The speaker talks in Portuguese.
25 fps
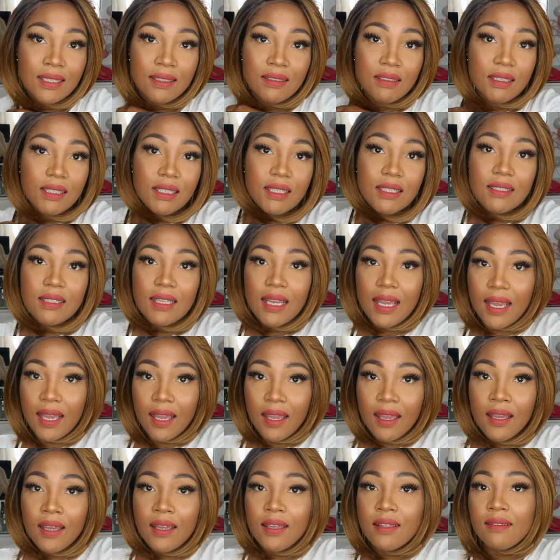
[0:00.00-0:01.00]
Se
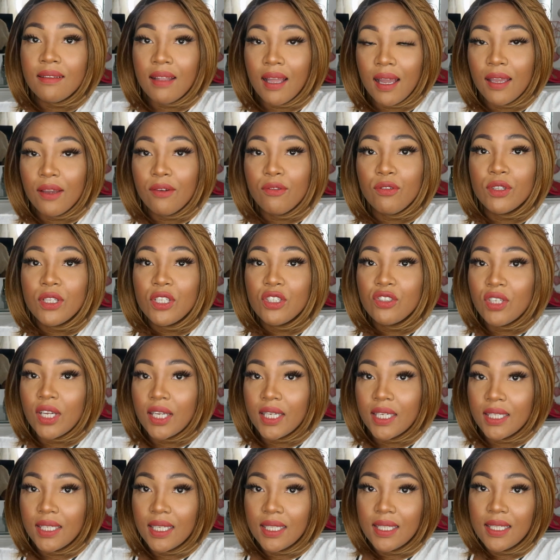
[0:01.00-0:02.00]
quiser, tá? Eu vou
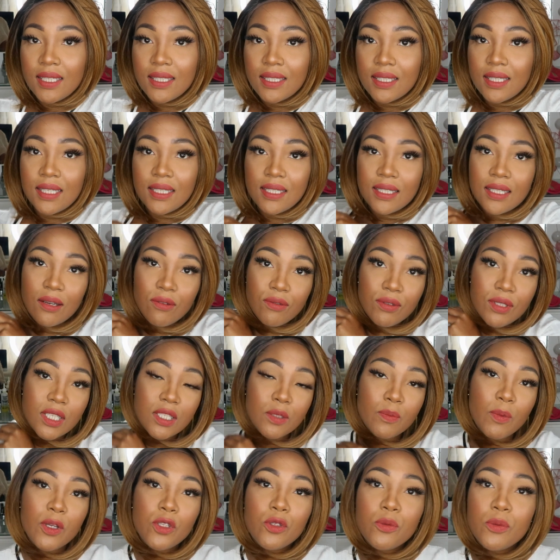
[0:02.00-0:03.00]
deixar aqui na descrição,
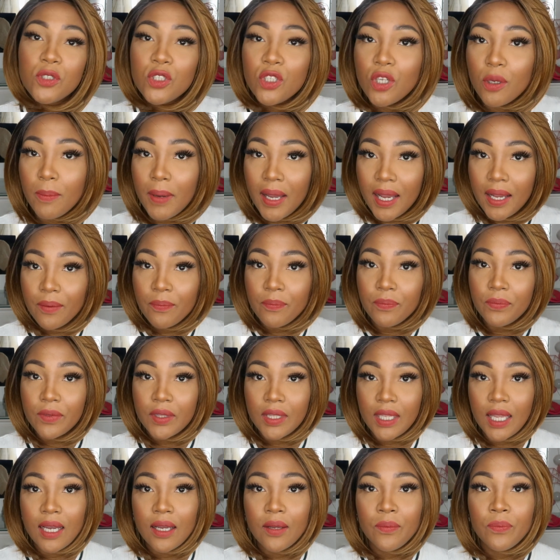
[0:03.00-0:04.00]
vocês podem me chamar,
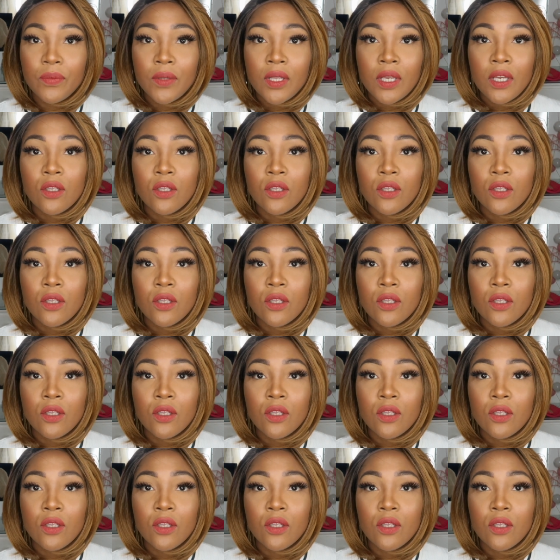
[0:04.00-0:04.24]
tá?